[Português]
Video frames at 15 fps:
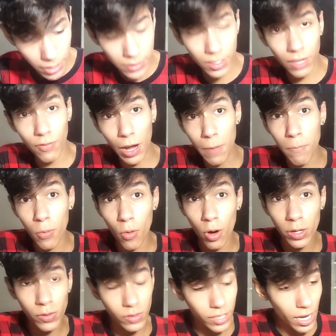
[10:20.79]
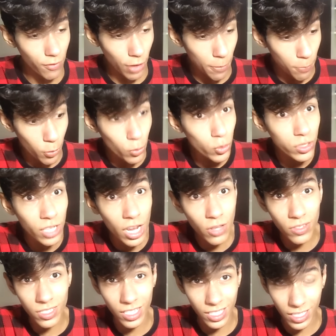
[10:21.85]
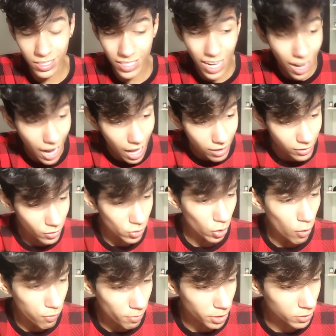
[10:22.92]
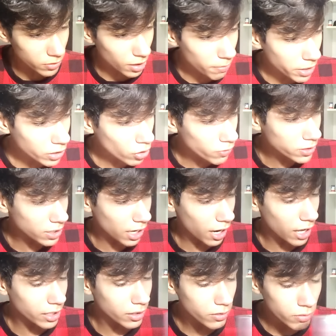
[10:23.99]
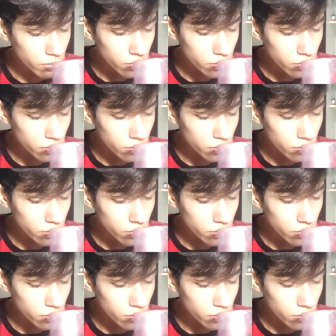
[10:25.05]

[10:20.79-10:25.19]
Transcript: Mano, isso aqui vale por 8, sério. Vale por 200. Isso aqui tá estragado esse ovo, mano. Não sabia que tinha ovo estragado.